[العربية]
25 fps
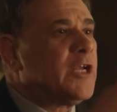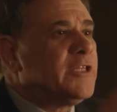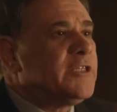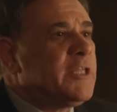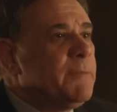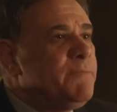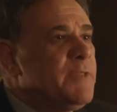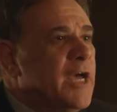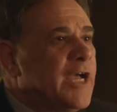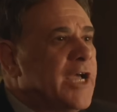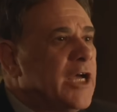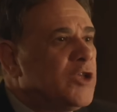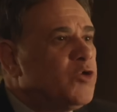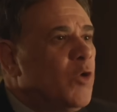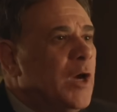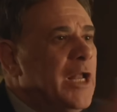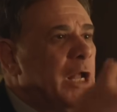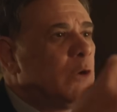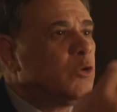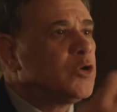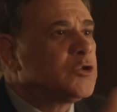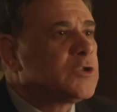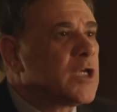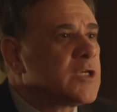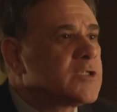ورتبنا
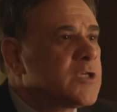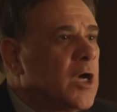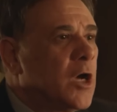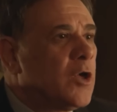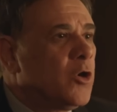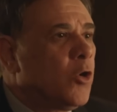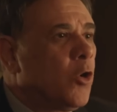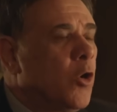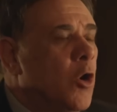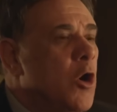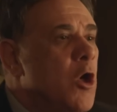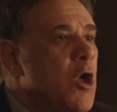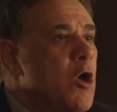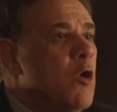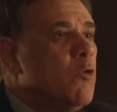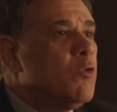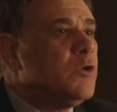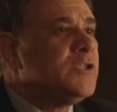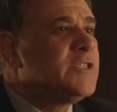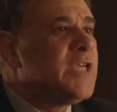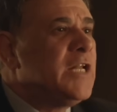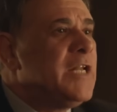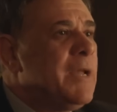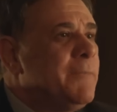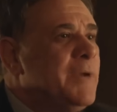الجدوله والتصالح
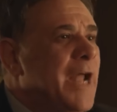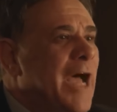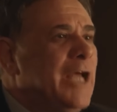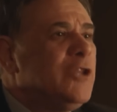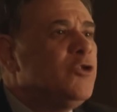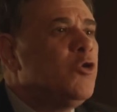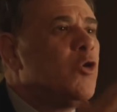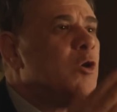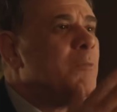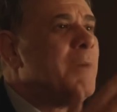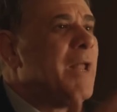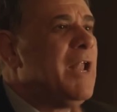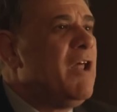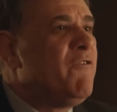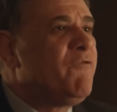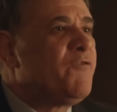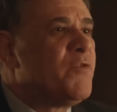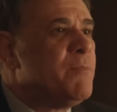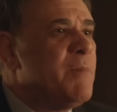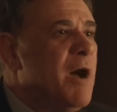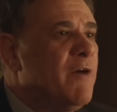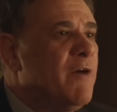ونزلنا من عنده والملف